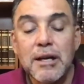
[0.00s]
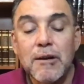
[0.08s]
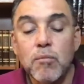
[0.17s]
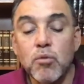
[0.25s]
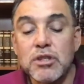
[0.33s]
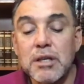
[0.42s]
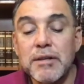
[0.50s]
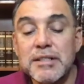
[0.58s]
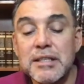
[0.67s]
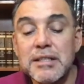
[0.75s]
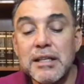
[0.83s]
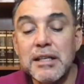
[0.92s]
Muchas
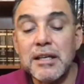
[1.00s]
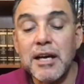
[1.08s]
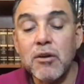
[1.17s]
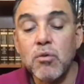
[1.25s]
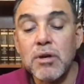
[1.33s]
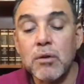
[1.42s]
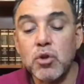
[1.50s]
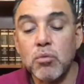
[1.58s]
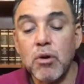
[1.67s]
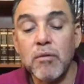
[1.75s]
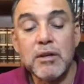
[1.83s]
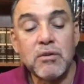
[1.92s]
veces el dinero, un
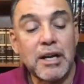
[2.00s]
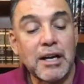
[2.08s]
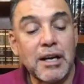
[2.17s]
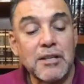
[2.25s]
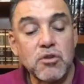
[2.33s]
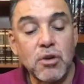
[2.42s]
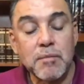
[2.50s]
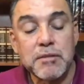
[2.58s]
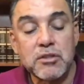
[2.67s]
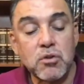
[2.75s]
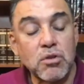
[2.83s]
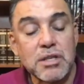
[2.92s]
automóvil, una relación
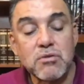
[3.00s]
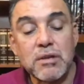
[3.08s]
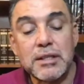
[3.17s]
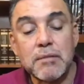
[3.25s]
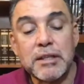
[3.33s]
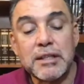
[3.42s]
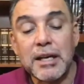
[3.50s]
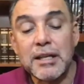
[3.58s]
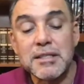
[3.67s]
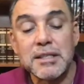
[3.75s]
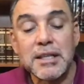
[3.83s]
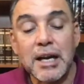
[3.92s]
amistosa, sentimental,
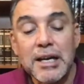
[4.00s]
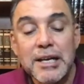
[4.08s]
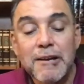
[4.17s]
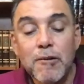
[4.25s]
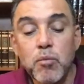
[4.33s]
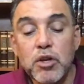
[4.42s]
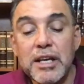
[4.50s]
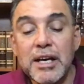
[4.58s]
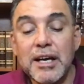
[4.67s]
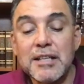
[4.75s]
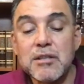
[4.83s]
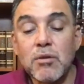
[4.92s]
etcétera, puede
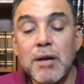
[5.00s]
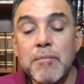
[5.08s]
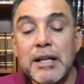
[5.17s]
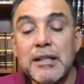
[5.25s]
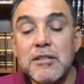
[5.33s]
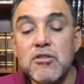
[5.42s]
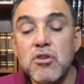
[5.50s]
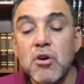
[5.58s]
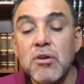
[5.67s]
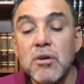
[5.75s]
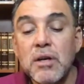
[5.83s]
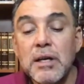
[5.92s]
llegar a ser una
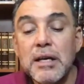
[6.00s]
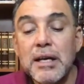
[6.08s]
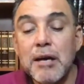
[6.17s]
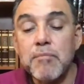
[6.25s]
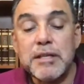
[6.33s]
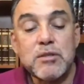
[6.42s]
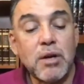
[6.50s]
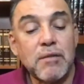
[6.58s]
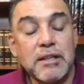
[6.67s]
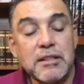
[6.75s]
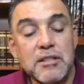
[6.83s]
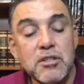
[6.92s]
maldición en vez de una
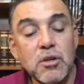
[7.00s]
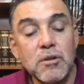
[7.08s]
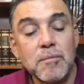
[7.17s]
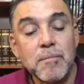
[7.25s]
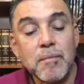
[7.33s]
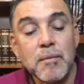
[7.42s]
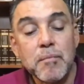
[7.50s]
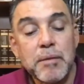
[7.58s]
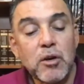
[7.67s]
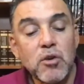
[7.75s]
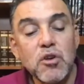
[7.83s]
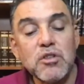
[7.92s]
bendición.
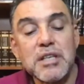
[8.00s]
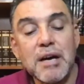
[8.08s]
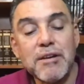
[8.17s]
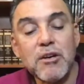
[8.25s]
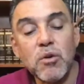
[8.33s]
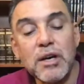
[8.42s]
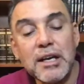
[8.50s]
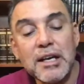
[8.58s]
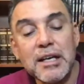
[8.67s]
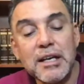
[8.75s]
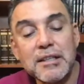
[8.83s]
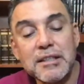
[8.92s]
Pero Dios sabe lo que
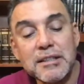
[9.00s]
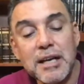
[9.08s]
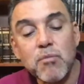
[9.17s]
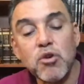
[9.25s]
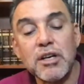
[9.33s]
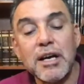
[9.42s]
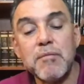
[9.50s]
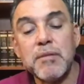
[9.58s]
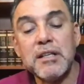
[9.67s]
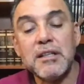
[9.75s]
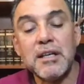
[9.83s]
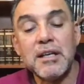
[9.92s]
necesitamos
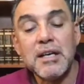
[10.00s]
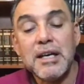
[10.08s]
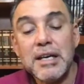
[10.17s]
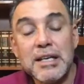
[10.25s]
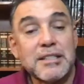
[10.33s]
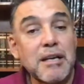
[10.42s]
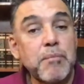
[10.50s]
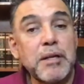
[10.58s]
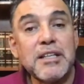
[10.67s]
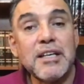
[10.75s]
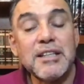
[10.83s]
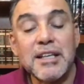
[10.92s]
realmente y está
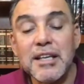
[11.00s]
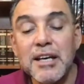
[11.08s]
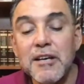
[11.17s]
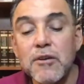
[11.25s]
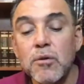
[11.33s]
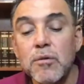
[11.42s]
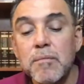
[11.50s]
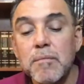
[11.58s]
pendiente de ello.